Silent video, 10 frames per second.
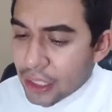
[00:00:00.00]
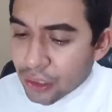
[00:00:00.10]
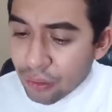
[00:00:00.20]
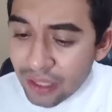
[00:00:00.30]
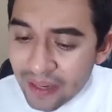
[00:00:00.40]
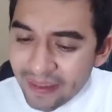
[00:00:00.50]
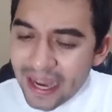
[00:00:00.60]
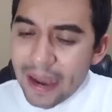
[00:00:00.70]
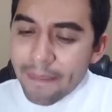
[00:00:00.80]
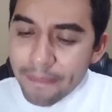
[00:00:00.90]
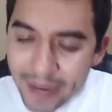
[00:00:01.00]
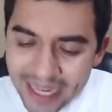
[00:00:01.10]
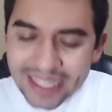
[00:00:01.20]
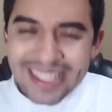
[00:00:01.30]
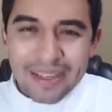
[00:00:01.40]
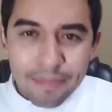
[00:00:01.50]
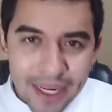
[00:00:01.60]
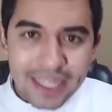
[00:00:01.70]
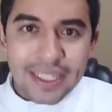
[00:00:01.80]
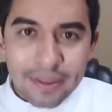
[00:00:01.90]
solo lleva a más y
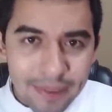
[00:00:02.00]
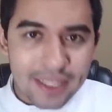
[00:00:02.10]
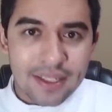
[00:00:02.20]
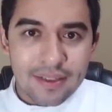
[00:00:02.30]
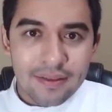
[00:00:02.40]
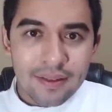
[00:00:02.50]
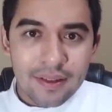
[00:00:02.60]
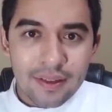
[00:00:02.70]
más y más.